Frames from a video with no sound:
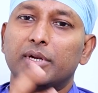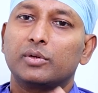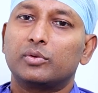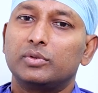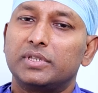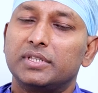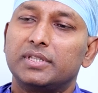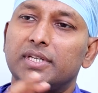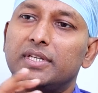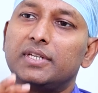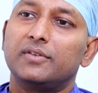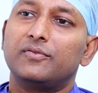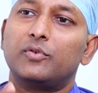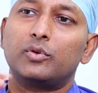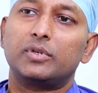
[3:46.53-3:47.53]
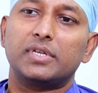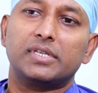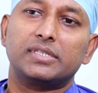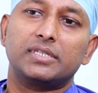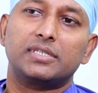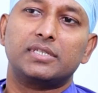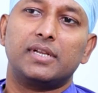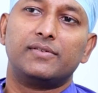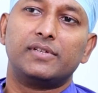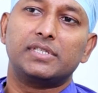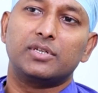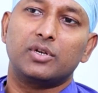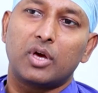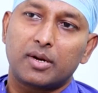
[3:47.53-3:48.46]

మనకు టీ త్రీ టీ ఫోర్ టీఎస్హెచ్ లెవెల్స్